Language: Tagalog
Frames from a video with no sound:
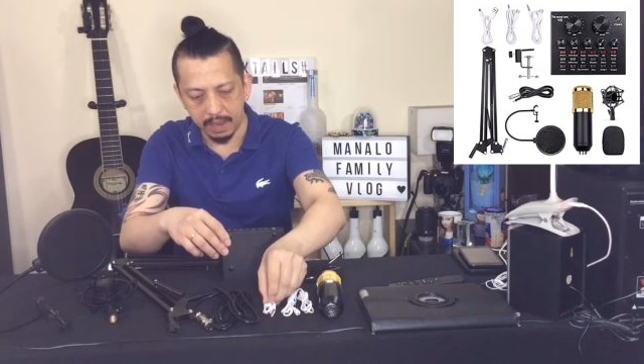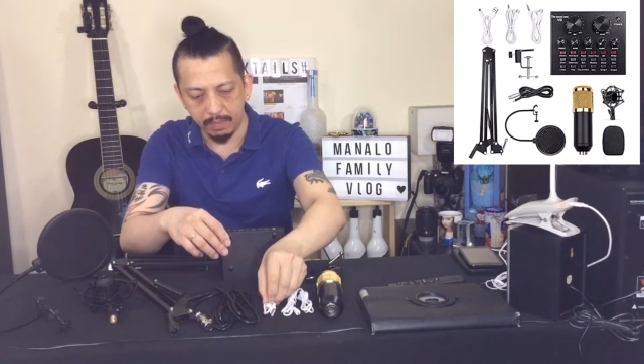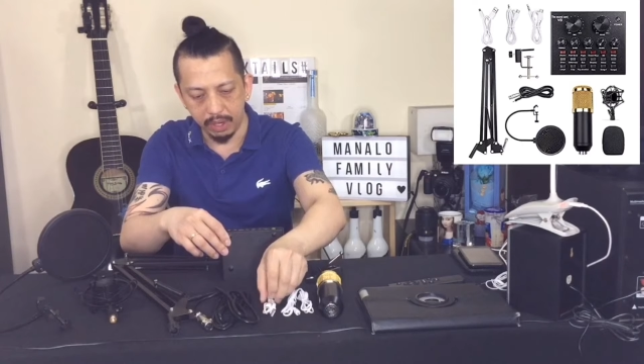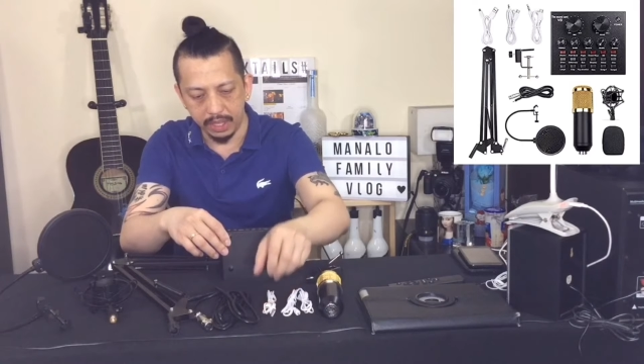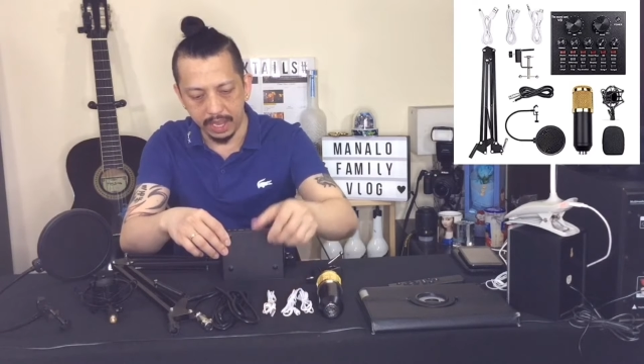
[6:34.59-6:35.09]

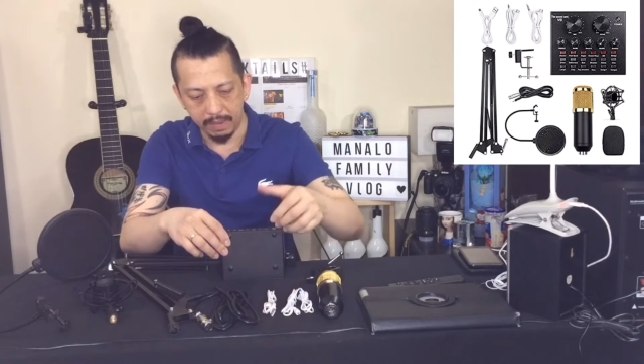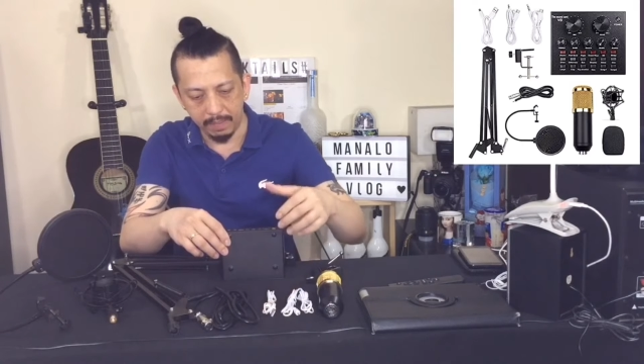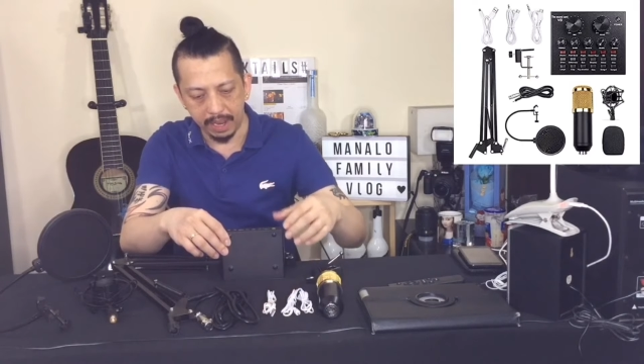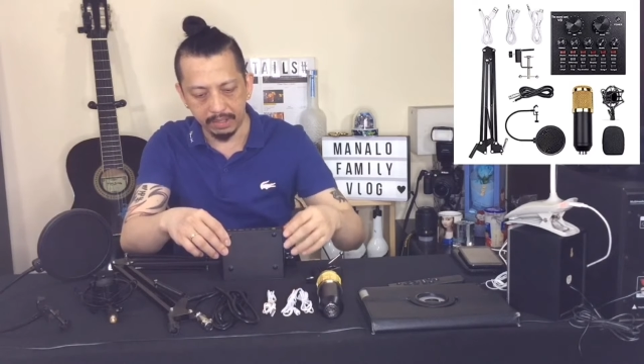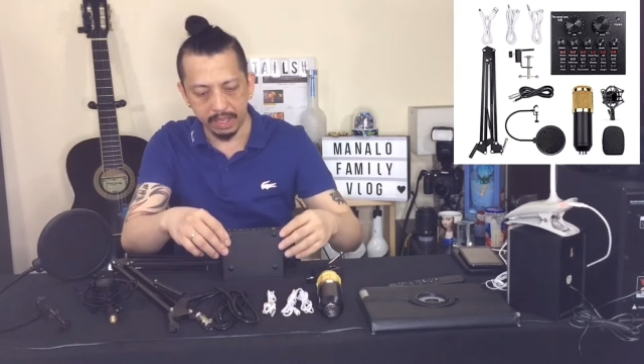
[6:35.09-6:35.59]
cable
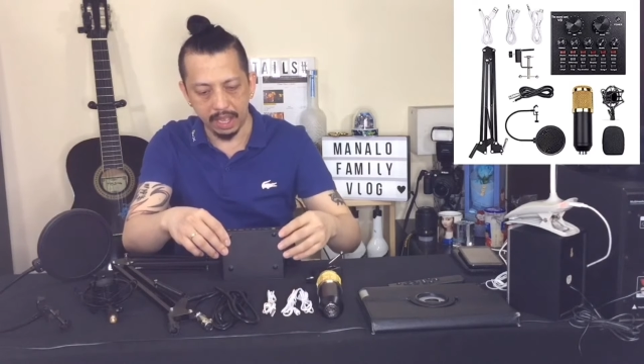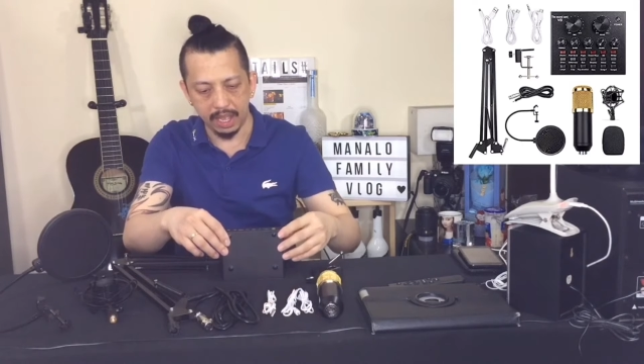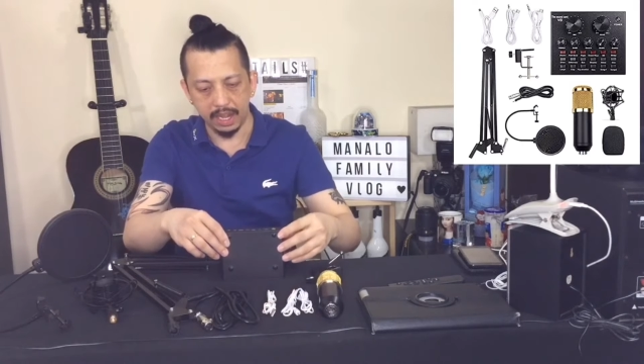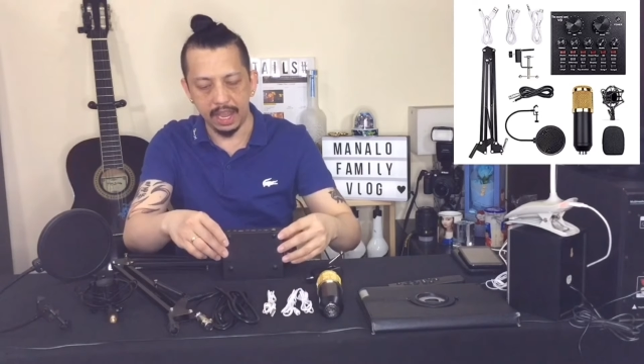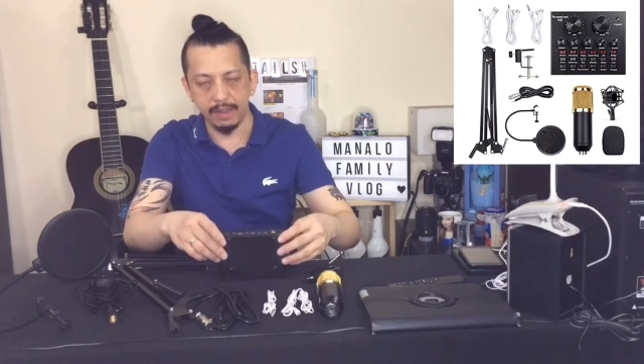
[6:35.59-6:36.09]
din para
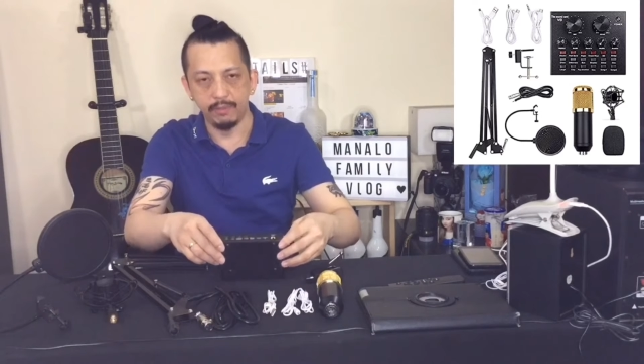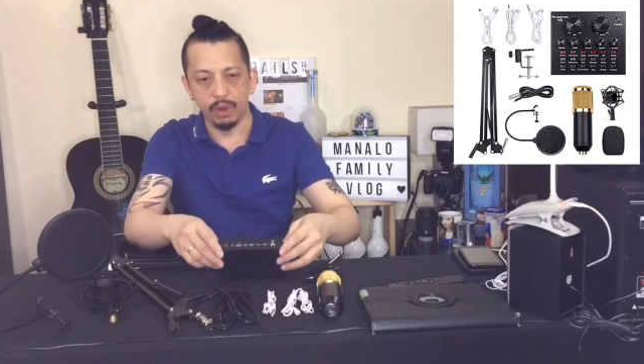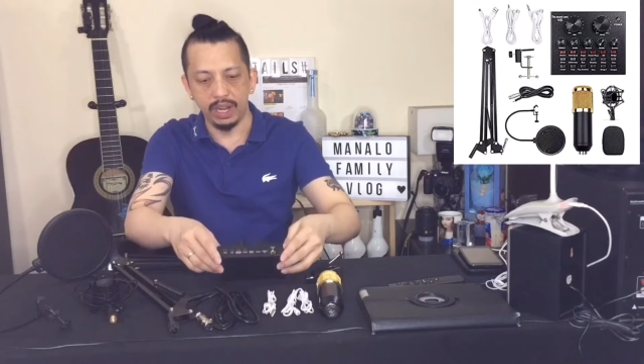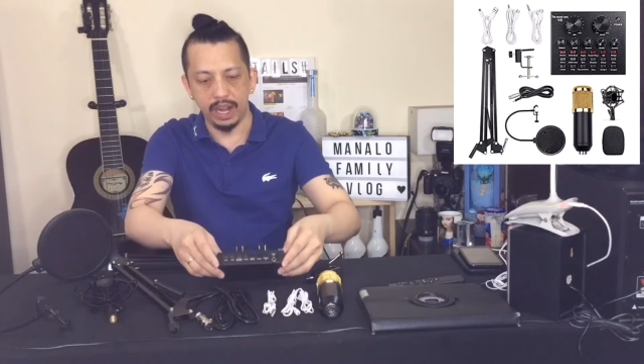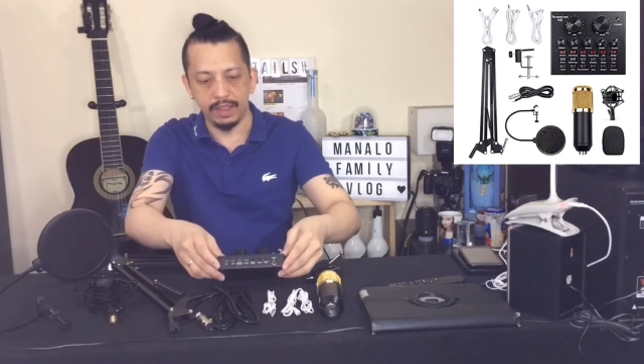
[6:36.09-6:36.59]
sa Live
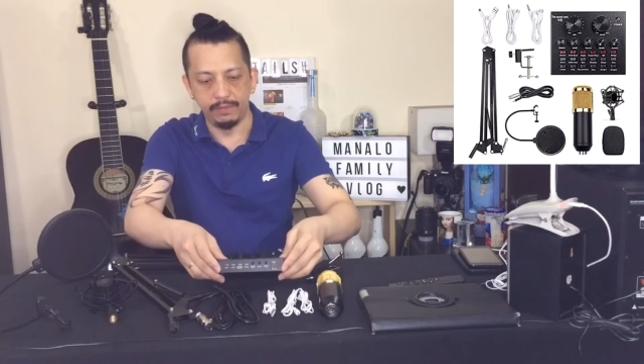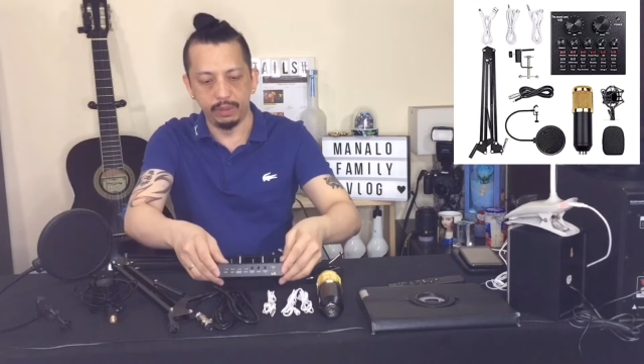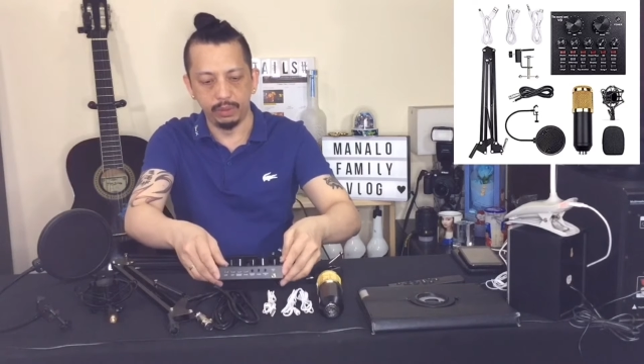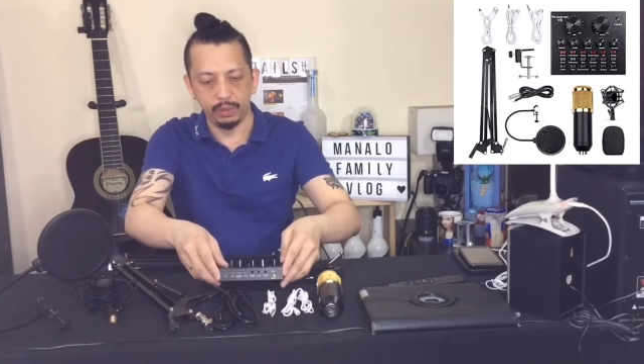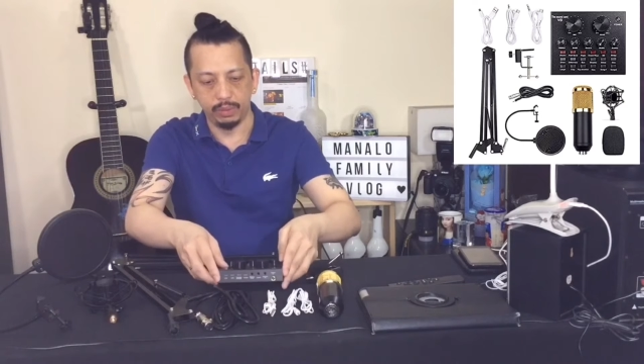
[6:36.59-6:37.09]
1, Live
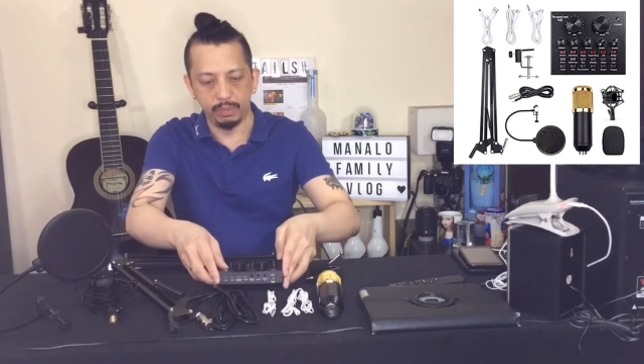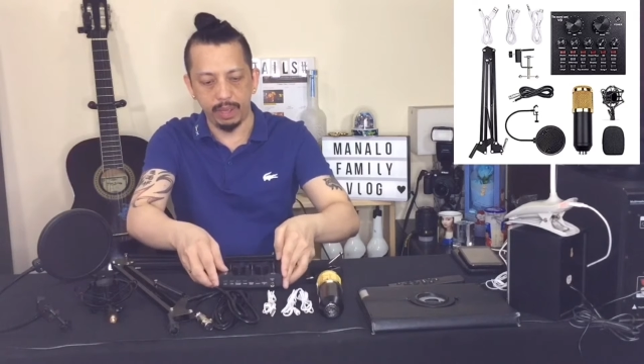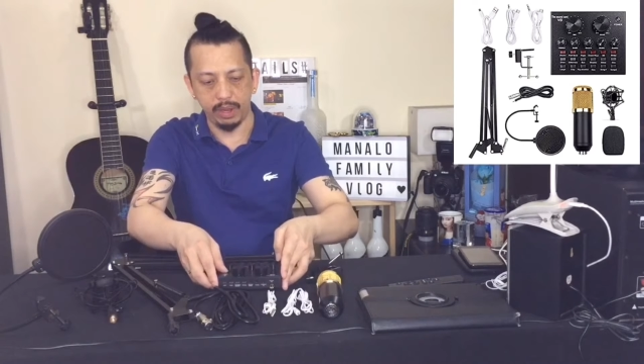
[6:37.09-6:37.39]
2.